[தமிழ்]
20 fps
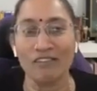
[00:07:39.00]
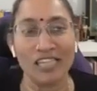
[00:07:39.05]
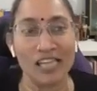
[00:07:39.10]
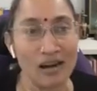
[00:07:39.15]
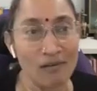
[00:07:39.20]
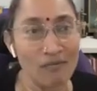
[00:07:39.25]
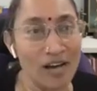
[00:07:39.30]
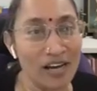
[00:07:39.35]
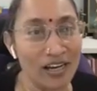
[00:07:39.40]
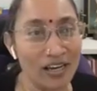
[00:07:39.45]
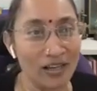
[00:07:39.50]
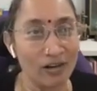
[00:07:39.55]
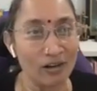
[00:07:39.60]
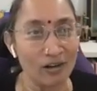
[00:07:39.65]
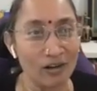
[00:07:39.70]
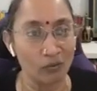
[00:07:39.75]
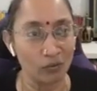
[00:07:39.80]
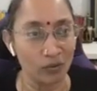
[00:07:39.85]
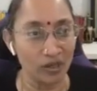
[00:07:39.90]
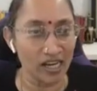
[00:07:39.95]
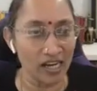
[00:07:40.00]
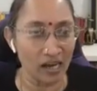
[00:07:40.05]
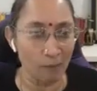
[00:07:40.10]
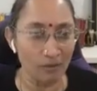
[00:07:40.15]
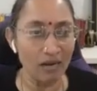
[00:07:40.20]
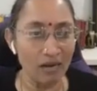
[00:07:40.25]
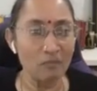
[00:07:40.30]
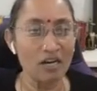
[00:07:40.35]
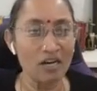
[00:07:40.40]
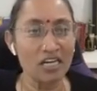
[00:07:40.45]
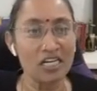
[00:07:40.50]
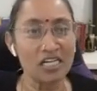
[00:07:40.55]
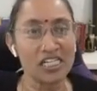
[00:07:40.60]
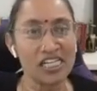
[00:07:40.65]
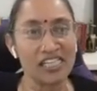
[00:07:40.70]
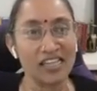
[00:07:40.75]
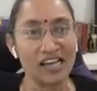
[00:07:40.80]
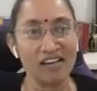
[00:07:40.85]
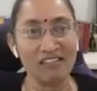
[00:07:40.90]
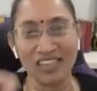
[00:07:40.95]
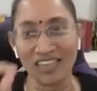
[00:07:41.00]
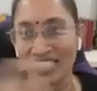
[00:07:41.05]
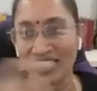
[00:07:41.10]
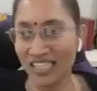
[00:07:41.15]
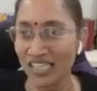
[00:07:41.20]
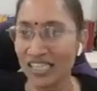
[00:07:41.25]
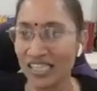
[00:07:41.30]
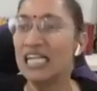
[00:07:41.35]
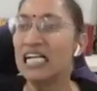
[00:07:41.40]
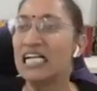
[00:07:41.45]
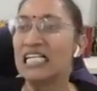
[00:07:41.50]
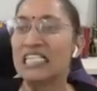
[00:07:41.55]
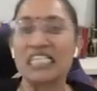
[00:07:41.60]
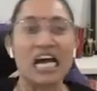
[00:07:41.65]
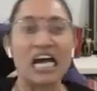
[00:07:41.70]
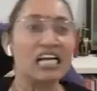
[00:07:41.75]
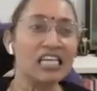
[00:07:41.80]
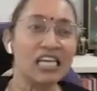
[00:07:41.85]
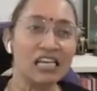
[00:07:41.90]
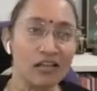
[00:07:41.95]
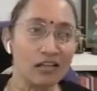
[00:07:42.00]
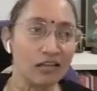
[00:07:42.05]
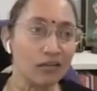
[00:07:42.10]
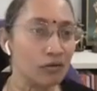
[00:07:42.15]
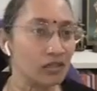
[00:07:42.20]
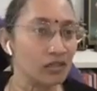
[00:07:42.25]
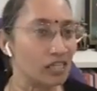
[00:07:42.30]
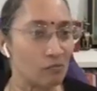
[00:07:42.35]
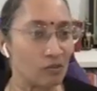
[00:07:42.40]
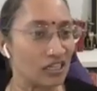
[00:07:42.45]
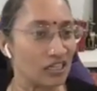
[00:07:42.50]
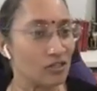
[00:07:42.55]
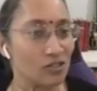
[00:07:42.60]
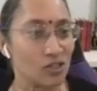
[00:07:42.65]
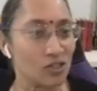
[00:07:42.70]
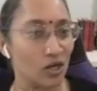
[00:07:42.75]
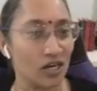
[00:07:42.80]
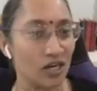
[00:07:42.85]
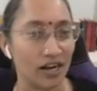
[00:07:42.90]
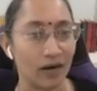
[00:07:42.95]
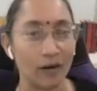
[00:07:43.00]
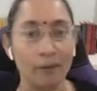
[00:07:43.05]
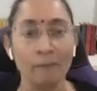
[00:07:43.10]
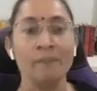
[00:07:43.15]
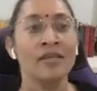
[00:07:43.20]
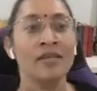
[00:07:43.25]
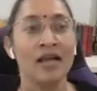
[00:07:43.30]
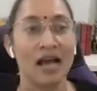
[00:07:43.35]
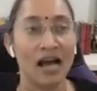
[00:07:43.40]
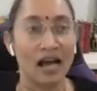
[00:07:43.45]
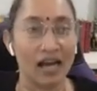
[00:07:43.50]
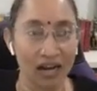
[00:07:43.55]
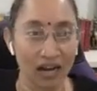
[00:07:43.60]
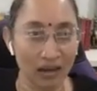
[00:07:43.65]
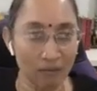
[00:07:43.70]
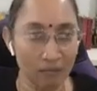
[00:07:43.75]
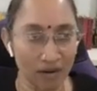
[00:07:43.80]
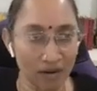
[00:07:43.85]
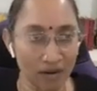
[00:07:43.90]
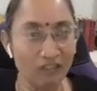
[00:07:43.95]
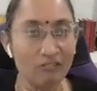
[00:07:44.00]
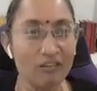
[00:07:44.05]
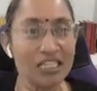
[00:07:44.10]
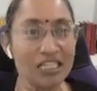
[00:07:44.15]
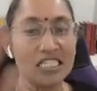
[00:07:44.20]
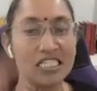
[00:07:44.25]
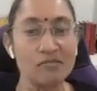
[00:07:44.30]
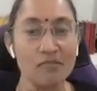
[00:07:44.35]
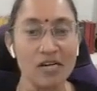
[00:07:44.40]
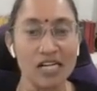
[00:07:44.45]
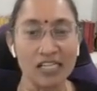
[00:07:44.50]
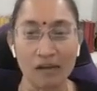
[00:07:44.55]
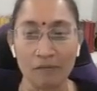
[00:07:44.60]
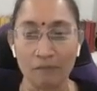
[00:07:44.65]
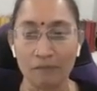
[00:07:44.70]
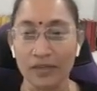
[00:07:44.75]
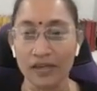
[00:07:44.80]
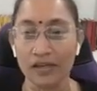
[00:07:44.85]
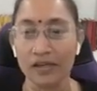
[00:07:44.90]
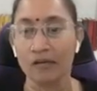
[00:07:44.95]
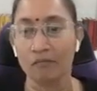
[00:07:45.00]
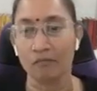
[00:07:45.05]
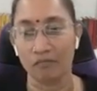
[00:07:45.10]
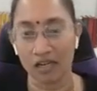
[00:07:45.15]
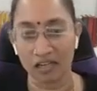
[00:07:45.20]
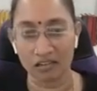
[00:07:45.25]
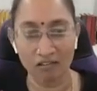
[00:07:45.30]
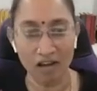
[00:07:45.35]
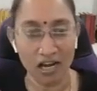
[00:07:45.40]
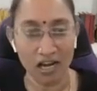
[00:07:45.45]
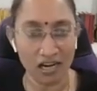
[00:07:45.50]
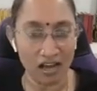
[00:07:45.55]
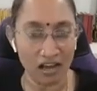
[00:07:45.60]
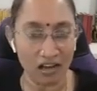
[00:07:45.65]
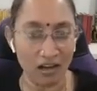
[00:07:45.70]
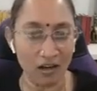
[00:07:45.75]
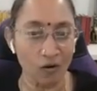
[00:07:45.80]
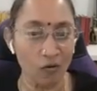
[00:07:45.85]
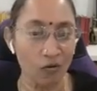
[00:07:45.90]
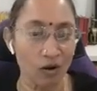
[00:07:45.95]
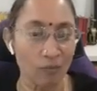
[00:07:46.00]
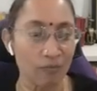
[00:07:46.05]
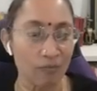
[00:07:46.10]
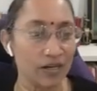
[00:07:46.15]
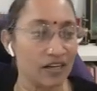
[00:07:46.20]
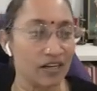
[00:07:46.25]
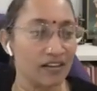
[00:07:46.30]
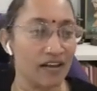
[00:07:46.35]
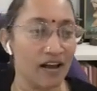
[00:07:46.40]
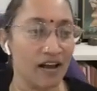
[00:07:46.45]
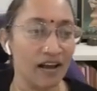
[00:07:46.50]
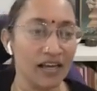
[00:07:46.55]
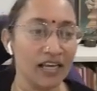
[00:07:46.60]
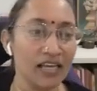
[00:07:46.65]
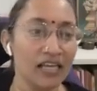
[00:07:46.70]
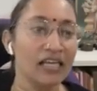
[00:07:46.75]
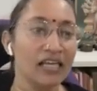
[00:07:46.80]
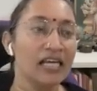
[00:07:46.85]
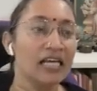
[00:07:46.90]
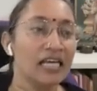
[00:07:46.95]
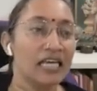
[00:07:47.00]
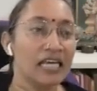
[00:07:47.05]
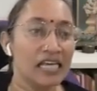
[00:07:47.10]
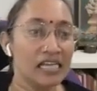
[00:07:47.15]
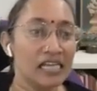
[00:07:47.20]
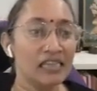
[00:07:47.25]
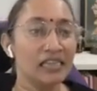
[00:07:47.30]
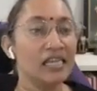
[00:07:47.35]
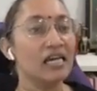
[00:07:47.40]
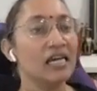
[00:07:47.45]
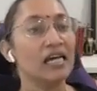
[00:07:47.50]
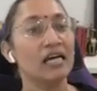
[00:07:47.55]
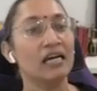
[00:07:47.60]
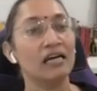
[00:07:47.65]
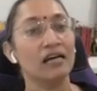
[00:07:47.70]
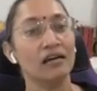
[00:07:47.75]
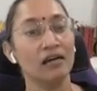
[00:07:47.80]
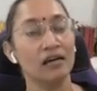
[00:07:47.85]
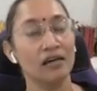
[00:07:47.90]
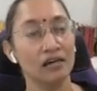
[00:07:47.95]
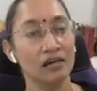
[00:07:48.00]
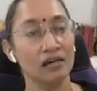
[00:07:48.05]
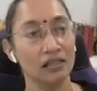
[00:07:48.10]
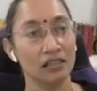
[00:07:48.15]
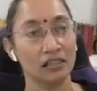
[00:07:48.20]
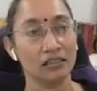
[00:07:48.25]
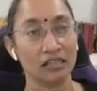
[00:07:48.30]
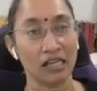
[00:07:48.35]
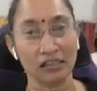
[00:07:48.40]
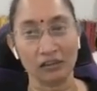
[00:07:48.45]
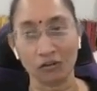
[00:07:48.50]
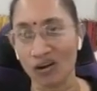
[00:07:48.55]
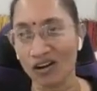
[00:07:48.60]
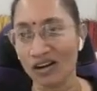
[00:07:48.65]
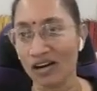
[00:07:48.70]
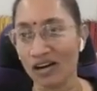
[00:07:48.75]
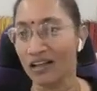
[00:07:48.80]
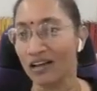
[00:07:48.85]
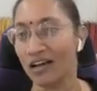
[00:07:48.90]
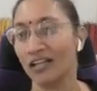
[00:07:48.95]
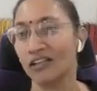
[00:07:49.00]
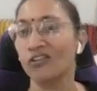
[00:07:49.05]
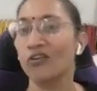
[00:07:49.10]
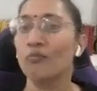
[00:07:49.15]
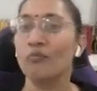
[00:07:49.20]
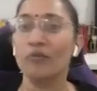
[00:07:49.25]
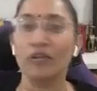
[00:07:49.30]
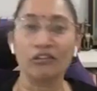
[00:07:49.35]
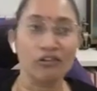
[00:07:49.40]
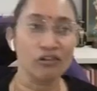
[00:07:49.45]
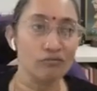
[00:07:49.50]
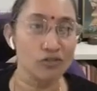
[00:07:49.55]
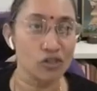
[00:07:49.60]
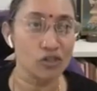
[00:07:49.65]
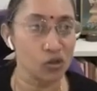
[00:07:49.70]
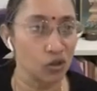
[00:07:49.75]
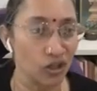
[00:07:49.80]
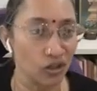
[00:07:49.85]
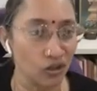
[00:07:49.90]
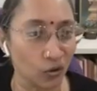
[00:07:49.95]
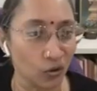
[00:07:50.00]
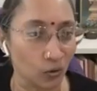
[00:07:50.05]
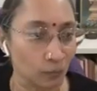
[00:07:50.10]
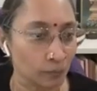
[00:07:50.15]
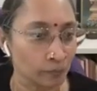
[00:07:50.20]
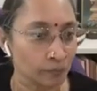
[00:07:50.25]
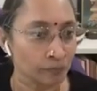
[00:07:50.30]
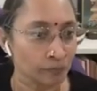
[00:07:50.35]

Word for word: அவதாரமாக இருக்கக்கூடிய கபில மகர்ஷி தான் வந்து சாங்கிய தத்துவத்தை பத்தி சொல்றேன் அதனால பகவத் ஸ்மிருதம் பகவான்னால கூறப்பட்டதான இந்த தத்துவங்கள் எல்லாத்தையும் பத்தியும் சொல்லுங்கோ